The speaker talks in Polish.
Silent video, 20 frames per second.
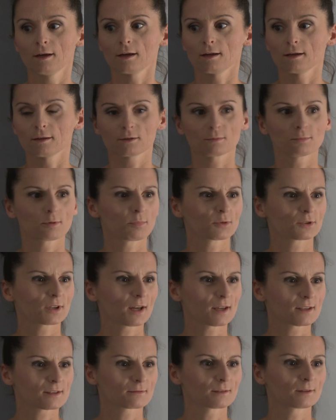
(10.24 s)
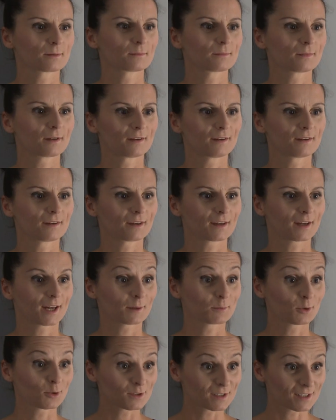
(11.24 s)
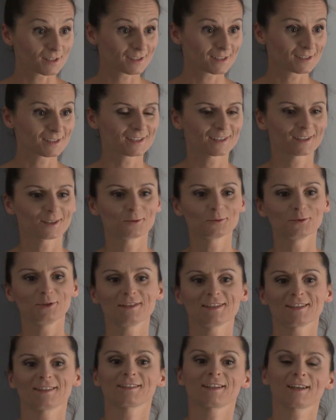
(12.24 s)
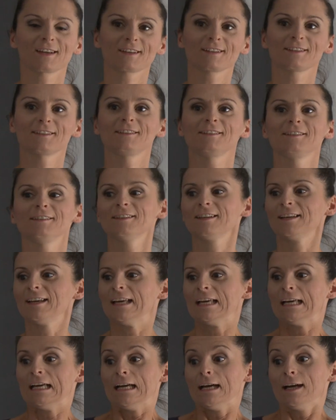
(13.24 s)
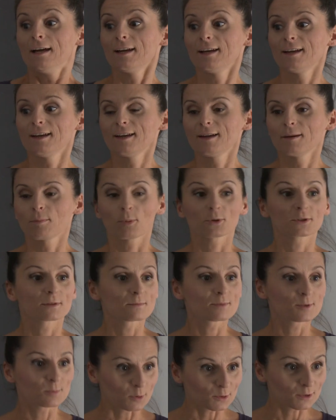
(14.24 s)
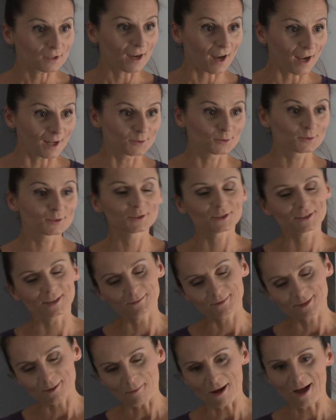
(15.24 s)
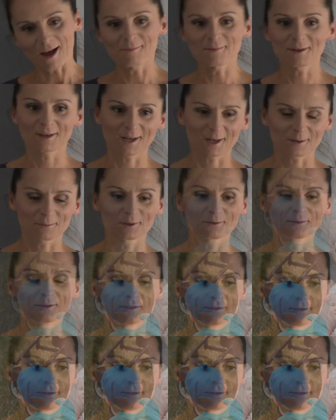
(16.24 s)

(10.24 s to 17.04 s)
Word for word: E, to było pod hasłem Karmiące cyce na ulicę, tak? I po tym spotkaniu, gdzie tam te mamy karmiły